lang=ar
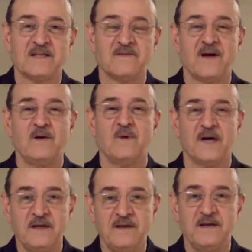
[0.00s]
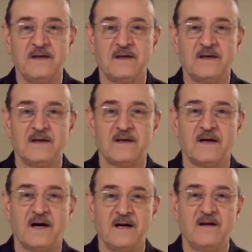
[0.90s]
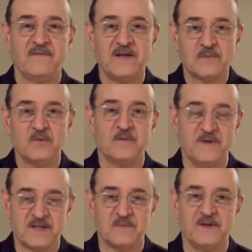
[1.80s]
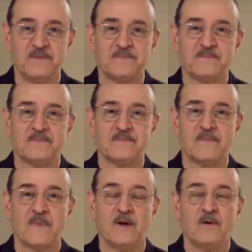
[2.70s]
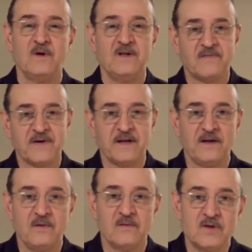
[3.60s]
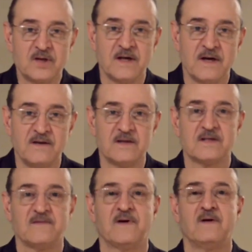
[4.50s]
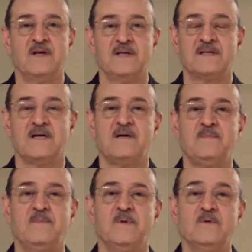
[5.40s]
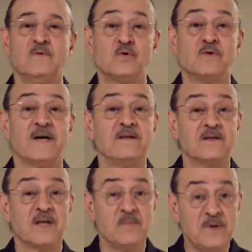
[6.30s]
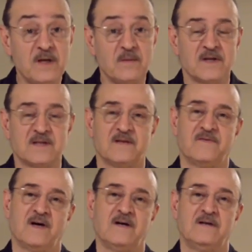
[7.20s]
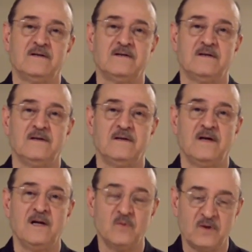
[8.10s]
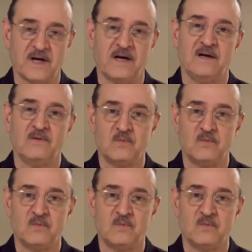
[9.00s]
الصفحة الوحيدة على الفيسبوك باسمي واللي دفعني انه انشئ هذه الصفحه والحساب هو وجود عدد كبير من الصفحات المنتحلة